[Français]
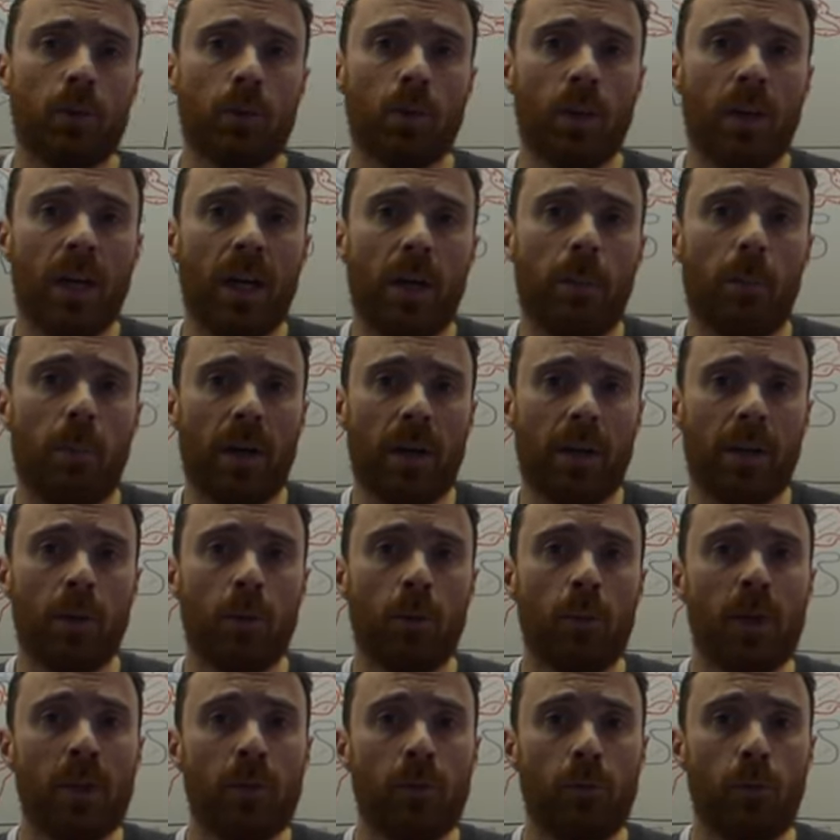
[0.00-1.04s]
degrés par
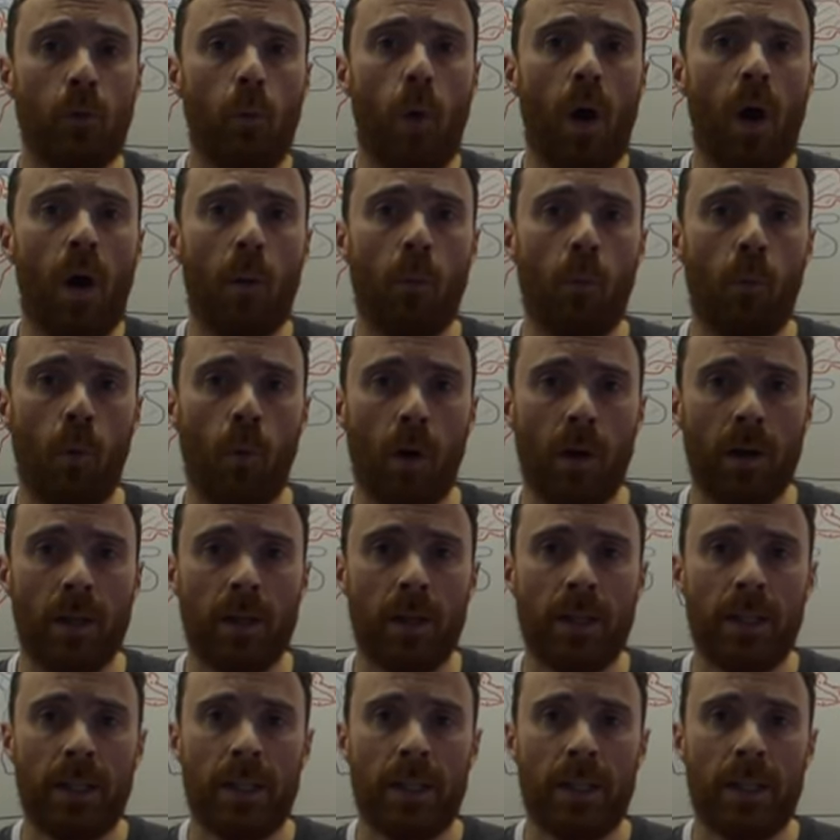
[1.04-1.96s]
kilomètre, voire moins.